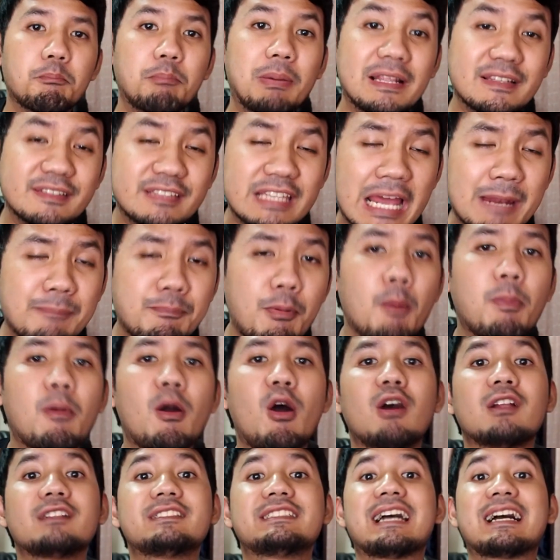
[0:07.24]
เป็นเซตป๊อปค
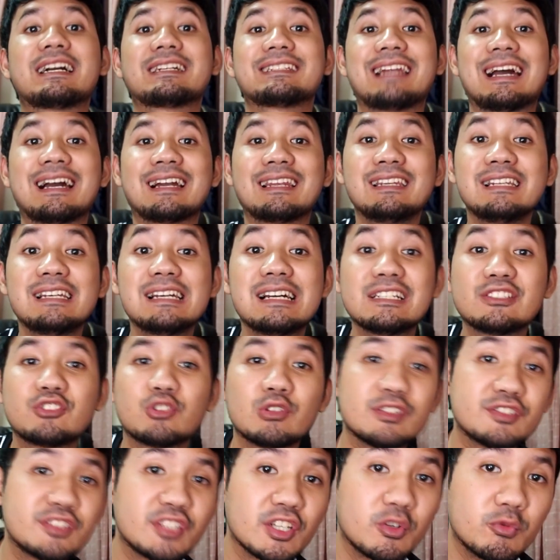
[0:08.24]
อนจากหนังเรื่อง
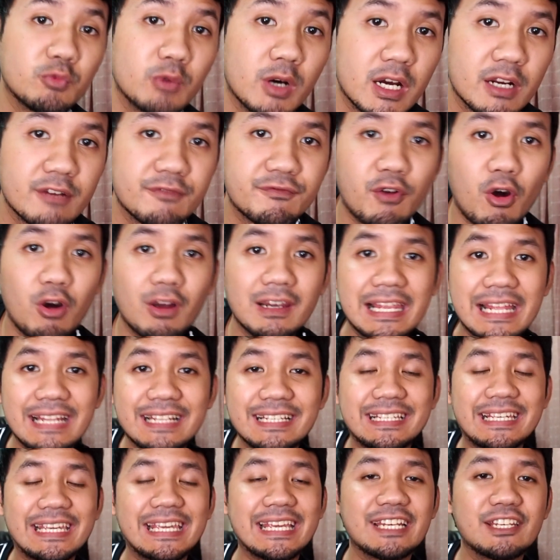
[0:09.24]
Jurassic World Fallen
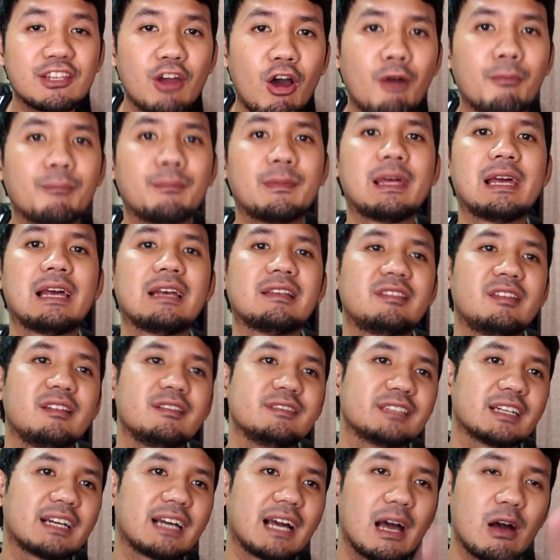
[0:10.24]
Kingdom นะฮะ ซึ่ง
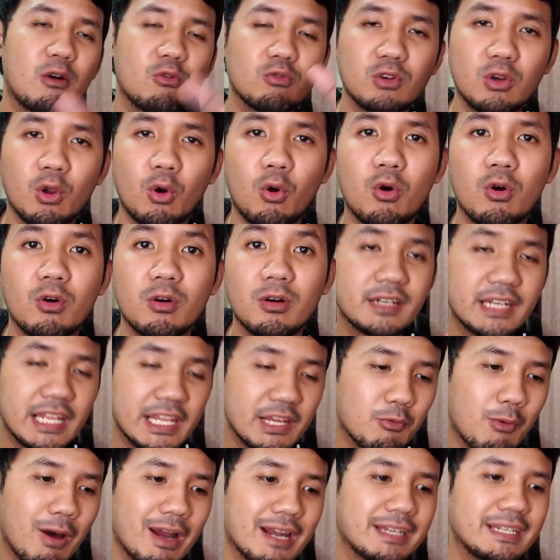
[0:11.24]
จะเข้าลงใน
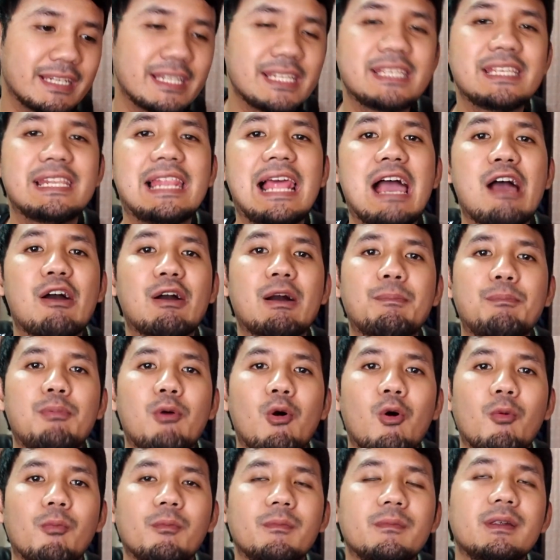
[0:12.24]
วันนี้แล้วครับผ
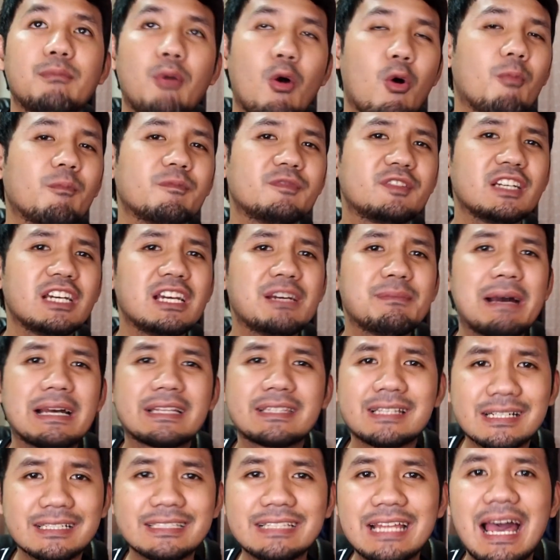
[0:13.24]
ม ผมซื้อมา
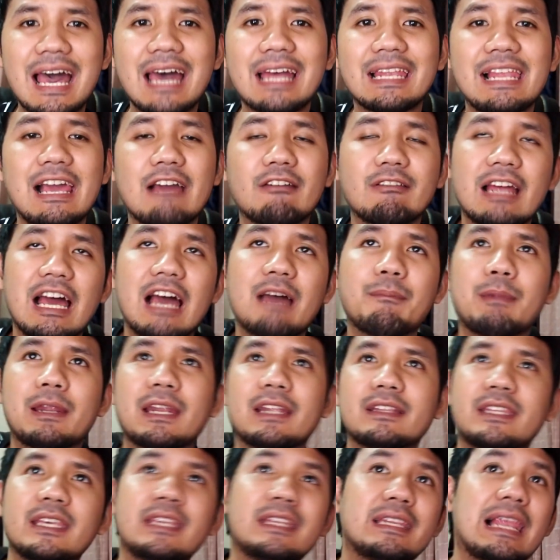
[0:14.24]
ตั้งนานแล้วนะฮะ เป็น
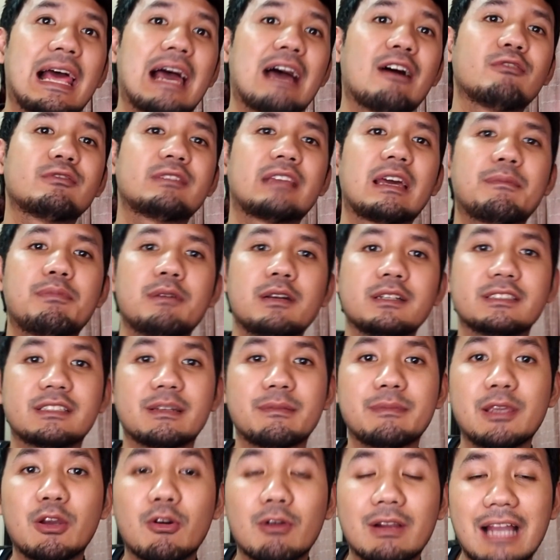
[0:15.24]
อาทิตย์แล้ว แต่เพิ่งจะ
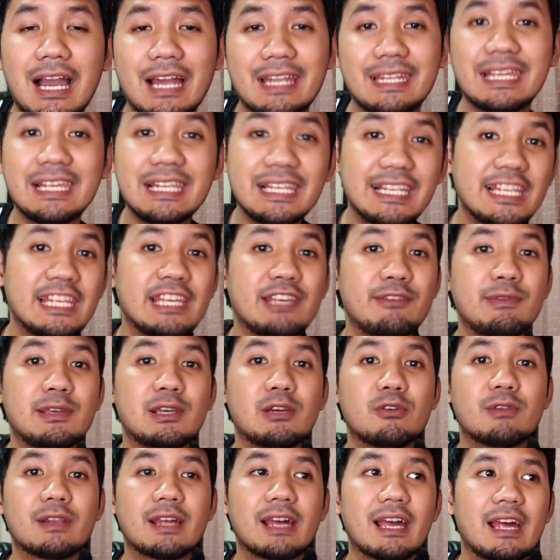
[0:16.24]
มีโอกาสได้รีวิ
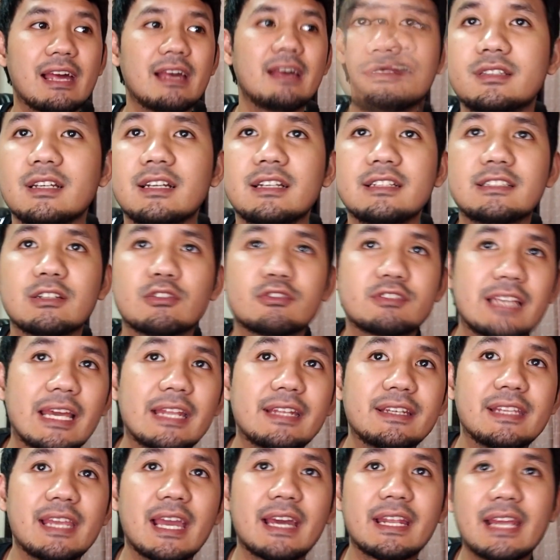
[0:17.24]
วนะฮะ ซึ่งเจ้าเซต
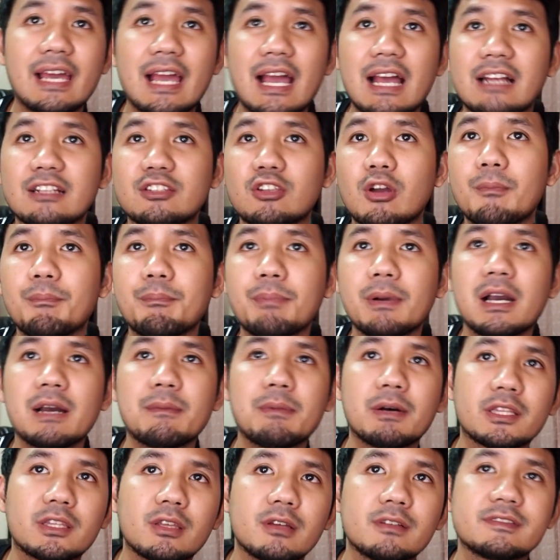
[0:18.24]
เนี้ยนะฮะท็อปเปอร์
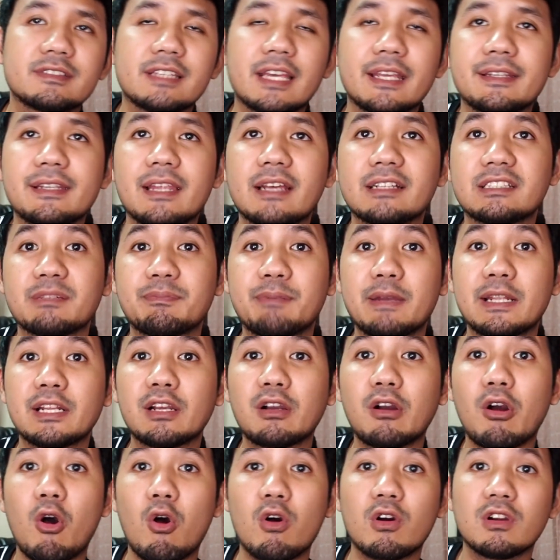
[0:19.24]
บัตเทิลเซตเนี่ย จะเป็น
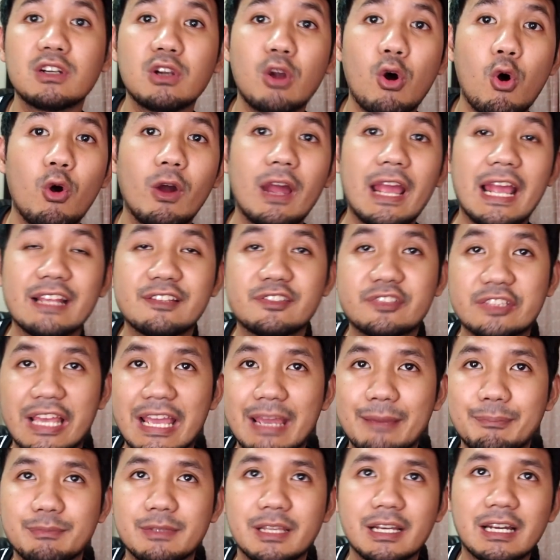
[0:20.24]
ของลง
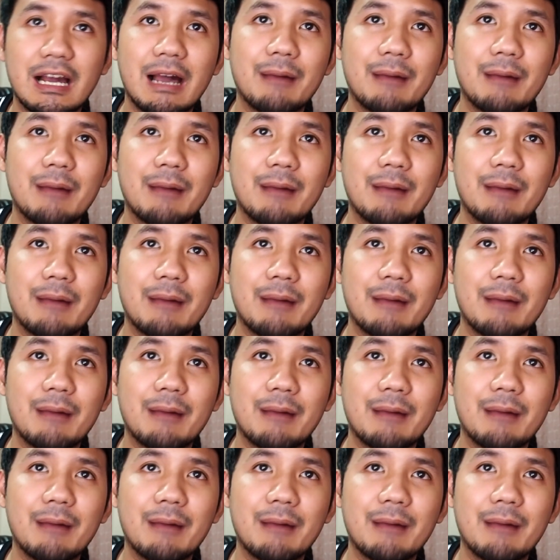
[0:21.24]
SF นะค